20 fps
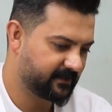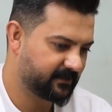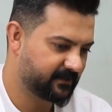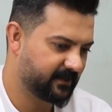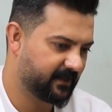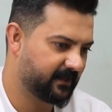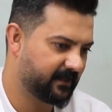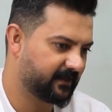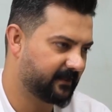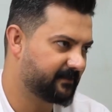بس ان
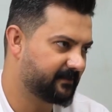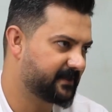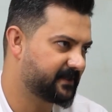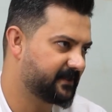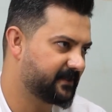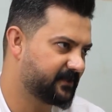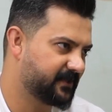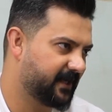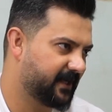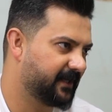شاء الله
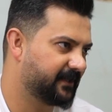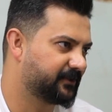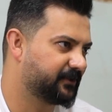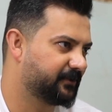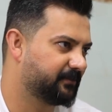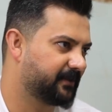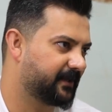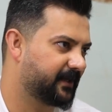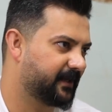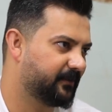بس الجهال
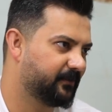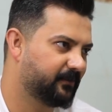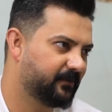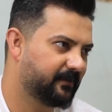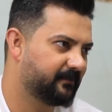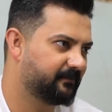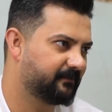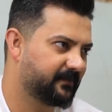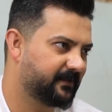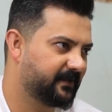كبرى
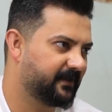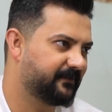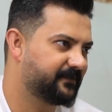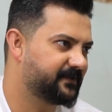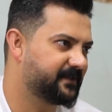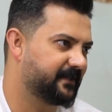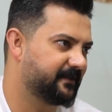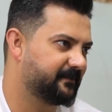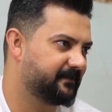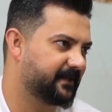هو
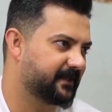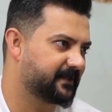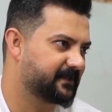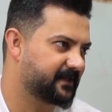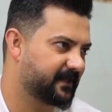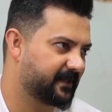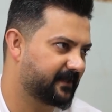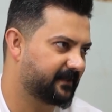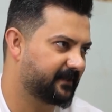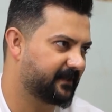نفس البيت
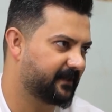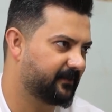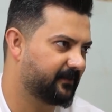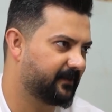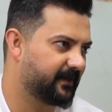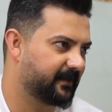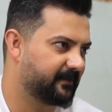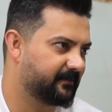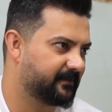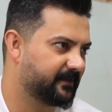صار انه
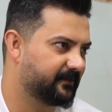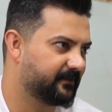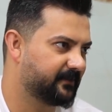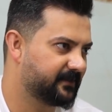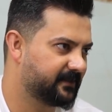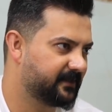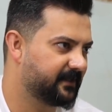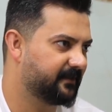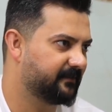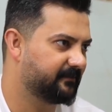هواي بي
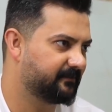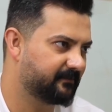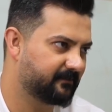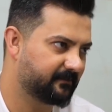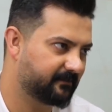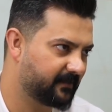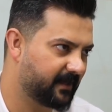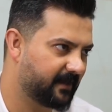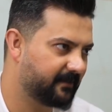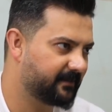وانت
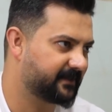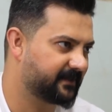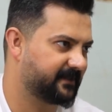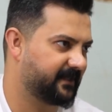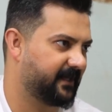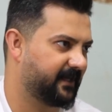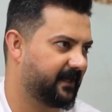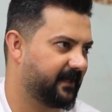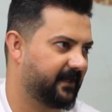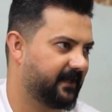ما
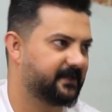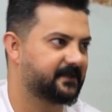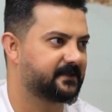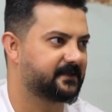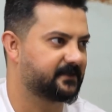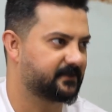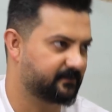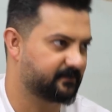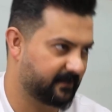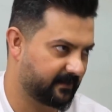مرتاحه
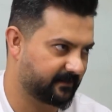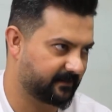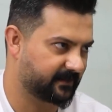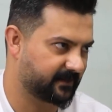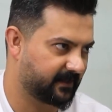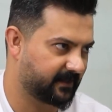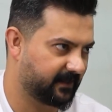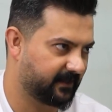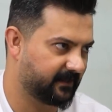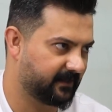احسك ما
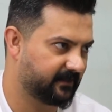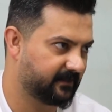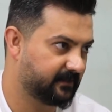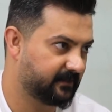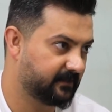مرتاحه